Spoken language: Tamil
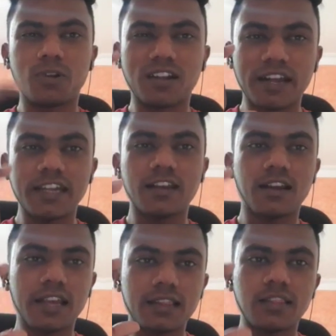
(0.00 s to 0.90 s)
ஒரு
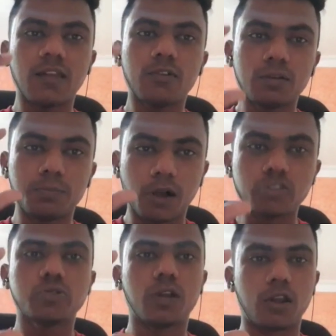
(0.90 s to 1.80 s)
ட்ரெயினர்னால் எந்த அளவுக்கு
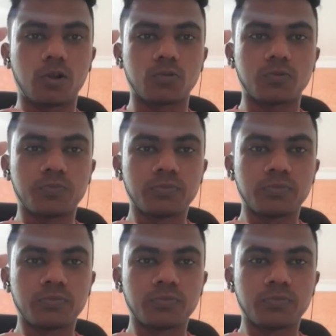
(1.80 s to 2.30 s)
பங்க்சுவலாக இருக்கணும்